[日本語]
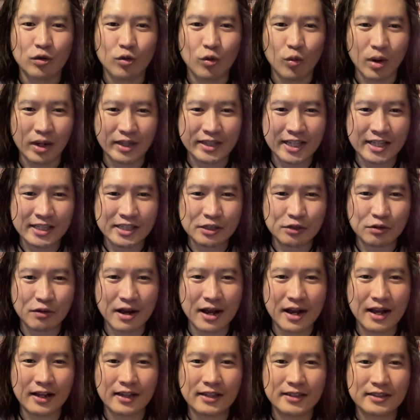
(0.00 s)
私
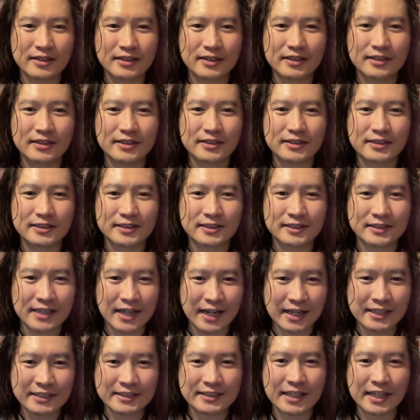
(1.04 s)
は
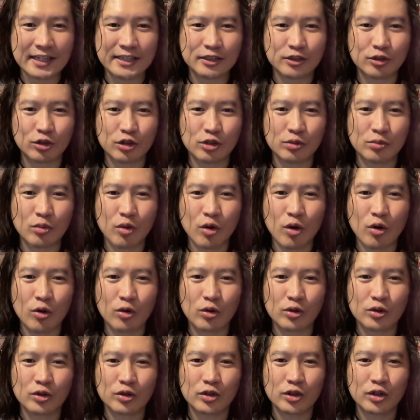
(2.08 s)
財産よりも
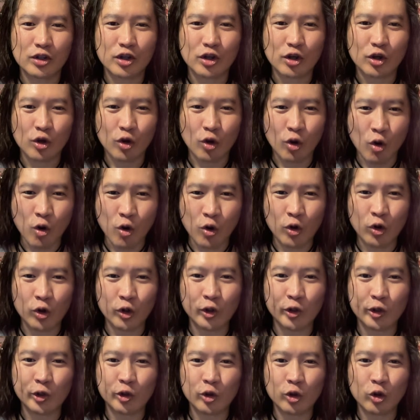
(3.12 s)

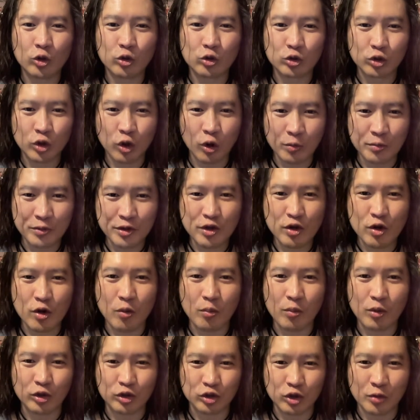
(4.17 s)
心の富を
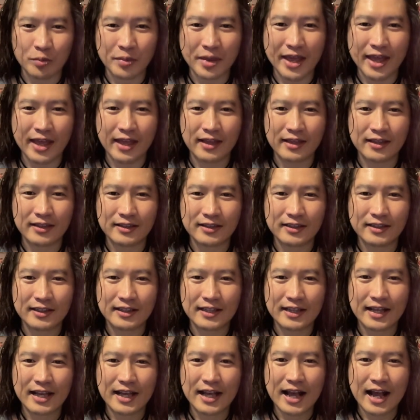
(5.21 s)
求め
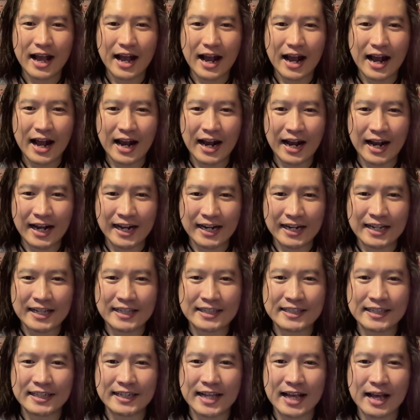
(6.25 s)

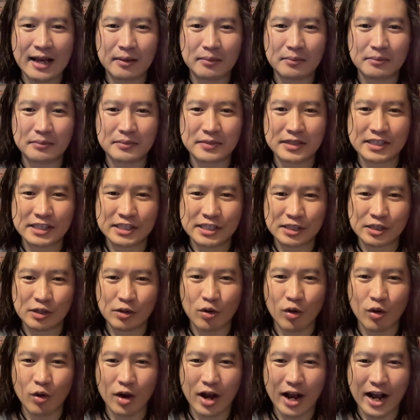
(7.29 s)
新たな道
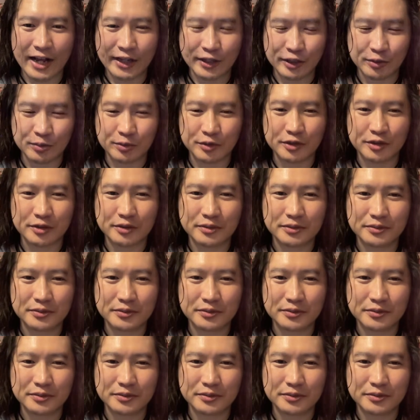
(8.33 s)
を歩む